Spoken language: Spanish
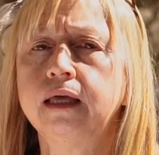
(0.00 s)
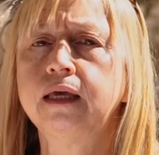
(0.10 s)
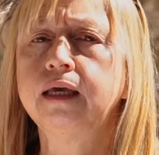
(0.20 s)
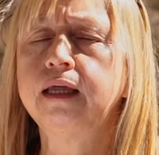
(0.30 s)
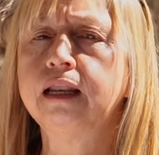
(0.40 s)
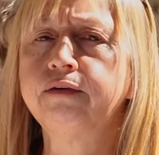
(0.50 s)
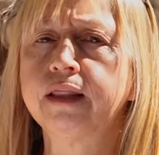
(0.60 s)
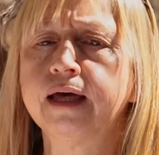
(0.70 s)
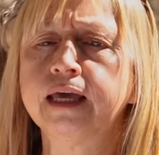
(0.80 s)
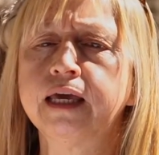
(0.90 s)
y la
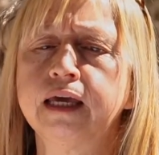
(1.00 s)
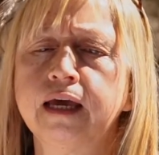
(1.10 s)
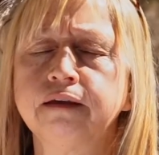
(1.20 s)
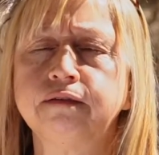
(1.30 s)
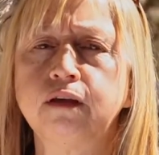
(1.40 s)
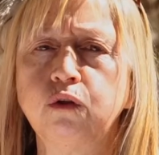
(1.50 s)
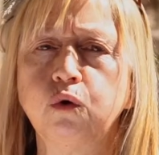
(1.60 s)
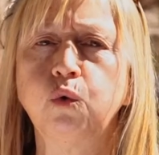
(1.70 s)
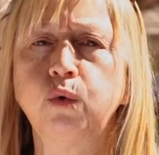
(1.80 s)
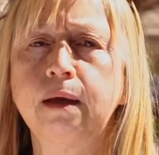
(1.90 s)
verdad es que ha
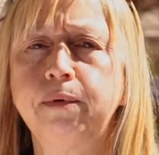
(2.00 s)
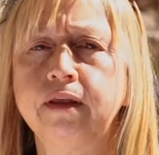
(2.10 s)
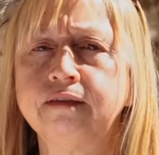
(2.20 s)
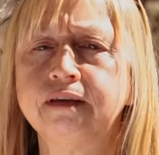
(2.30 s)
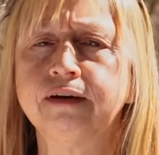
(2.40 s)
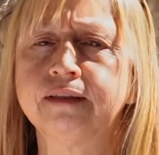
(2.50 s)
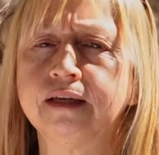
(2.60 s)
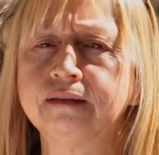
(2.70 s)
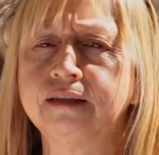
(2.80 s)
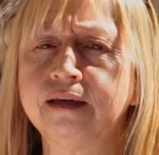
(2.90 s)
sido una experiencia
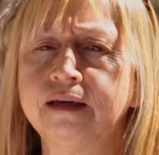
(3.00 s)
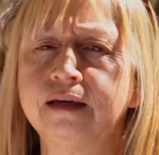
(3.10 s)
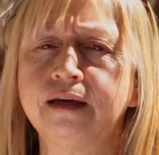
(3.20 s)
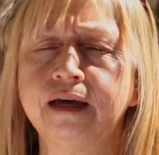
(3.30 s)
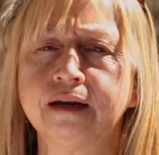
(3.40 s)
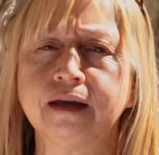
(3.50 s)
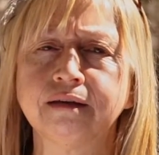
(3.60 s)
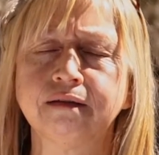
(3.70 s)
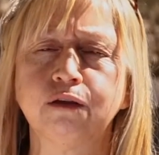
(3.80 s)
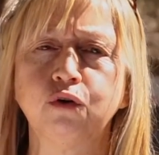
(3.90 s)
bastante
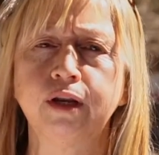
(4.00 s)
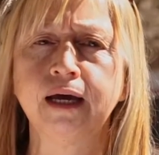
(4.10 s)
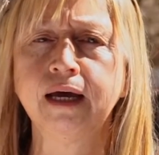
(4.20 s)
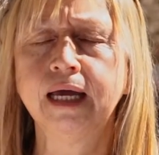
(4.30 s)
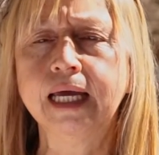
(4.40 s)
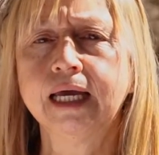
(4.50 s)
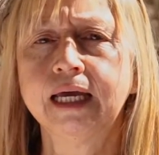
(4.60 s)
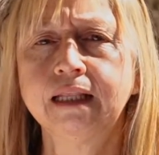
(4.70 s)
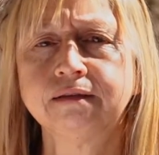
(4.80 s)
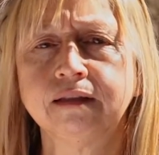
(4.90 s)
enriquecedora
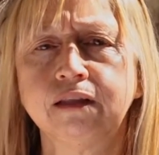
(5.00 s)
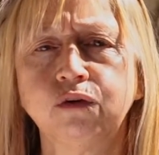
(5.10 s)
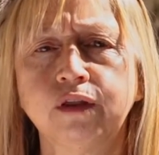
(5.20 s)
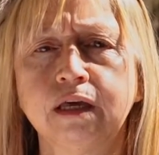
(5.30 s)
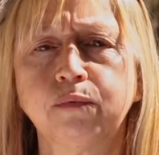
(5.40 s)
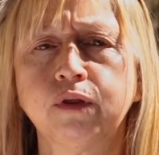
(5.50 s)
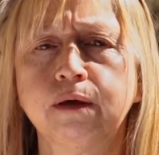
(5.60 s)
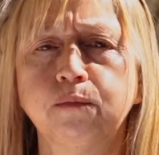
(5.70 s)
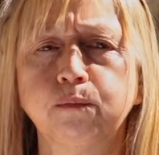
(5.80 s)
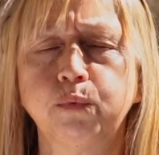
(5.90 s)
en el sentido de que
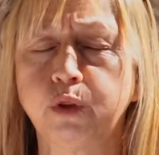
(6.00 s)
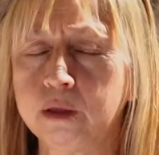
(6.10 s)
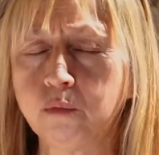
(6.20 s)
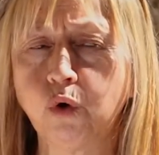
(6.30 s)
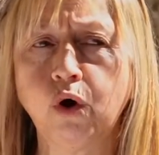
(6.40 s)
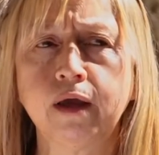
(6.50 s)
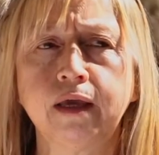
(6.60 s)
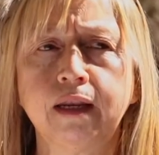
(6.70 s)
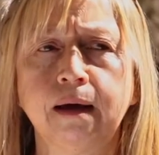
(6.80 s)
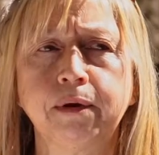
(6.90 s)
pudimos
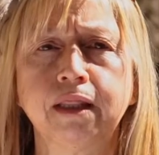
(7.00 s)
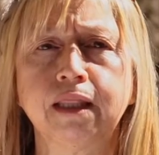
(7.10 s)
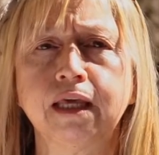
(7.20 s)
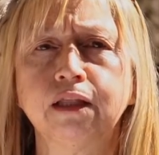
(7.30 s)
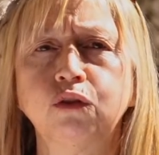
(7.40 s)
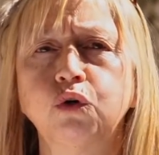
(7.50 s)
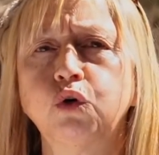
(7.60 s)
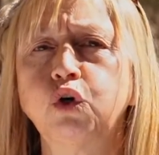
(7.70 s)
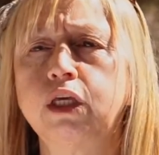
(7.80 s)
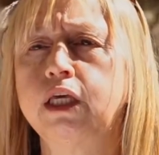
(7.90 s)
ir
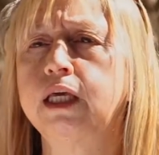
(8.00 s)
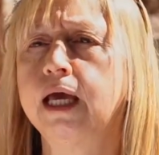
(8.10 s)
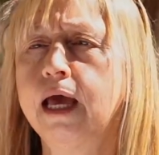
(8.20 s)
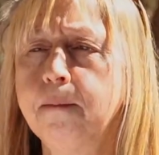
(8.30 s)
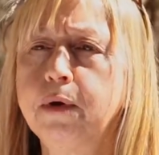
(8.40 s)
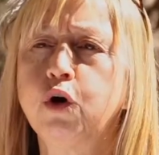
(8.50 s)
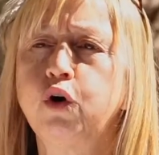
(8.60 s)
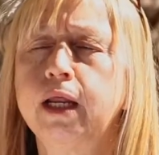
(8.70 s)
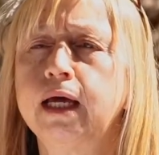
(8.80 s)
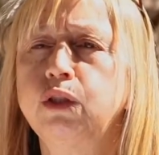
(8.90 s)
aprendiendo y
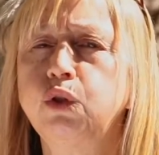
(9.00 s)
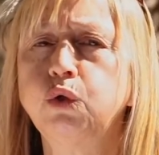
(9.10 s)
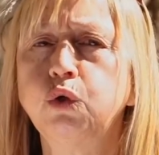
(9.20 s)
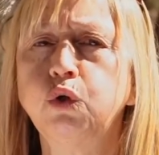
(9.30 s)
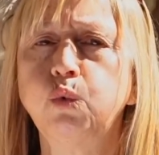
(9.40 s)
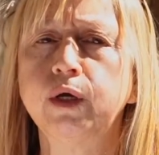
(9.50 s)
mejorando